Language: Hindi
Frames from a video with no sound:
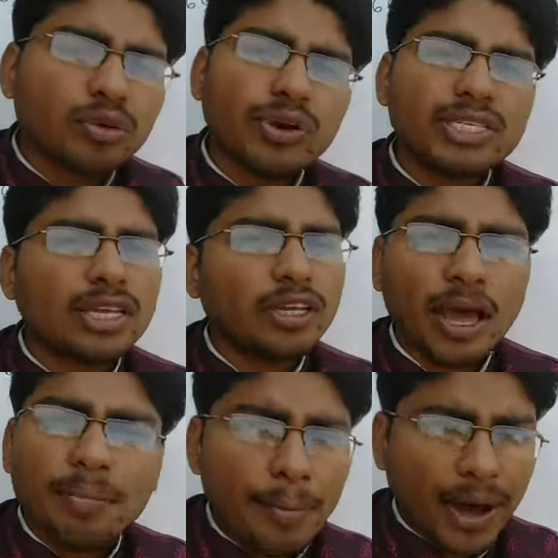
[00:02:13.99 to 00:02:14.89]
तो वैसे जो
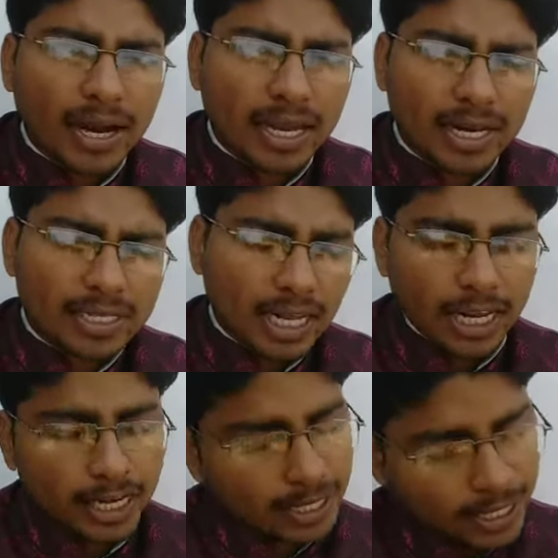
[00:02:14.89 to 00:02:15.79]
है व्यापार करने
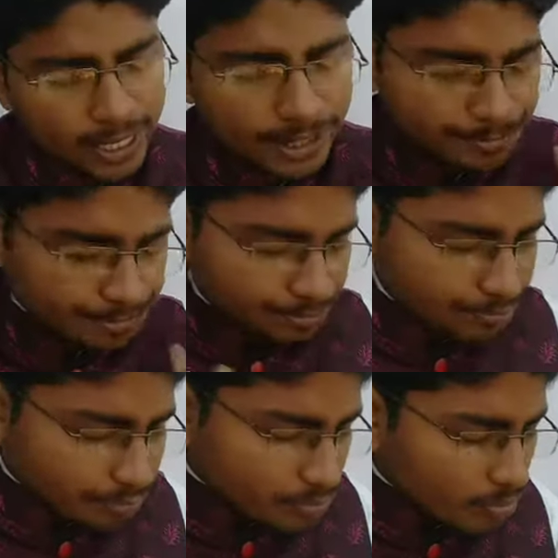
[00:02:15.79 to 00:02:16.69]
चले गए ठीक है
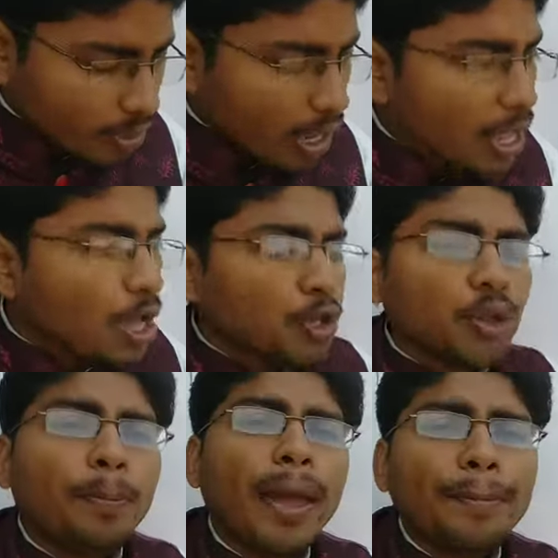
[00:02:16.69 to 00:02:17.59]

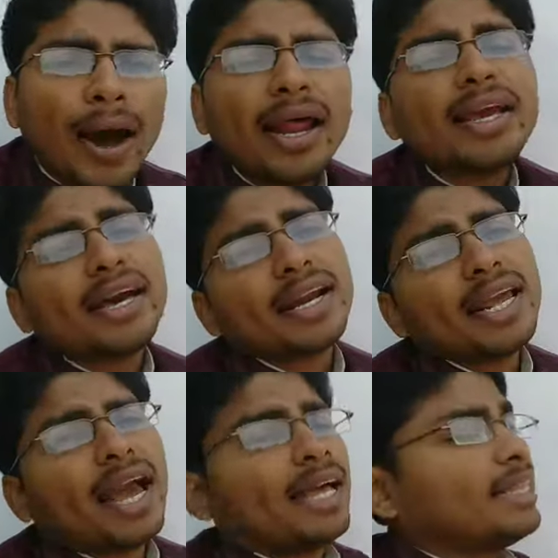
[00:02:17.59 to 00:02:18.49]
तो व्यापार
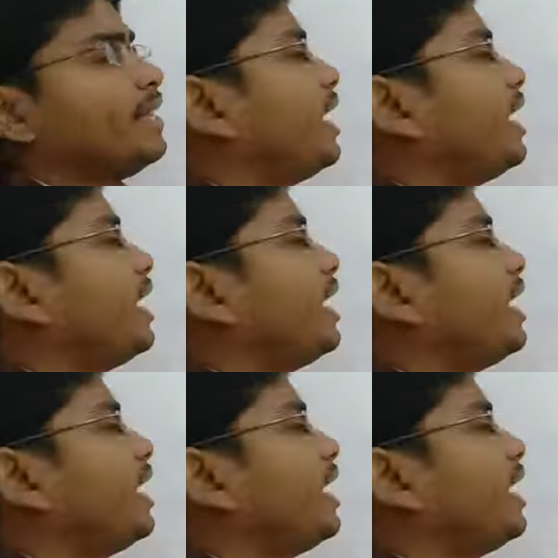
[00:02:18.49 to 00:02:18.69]
करने आए थे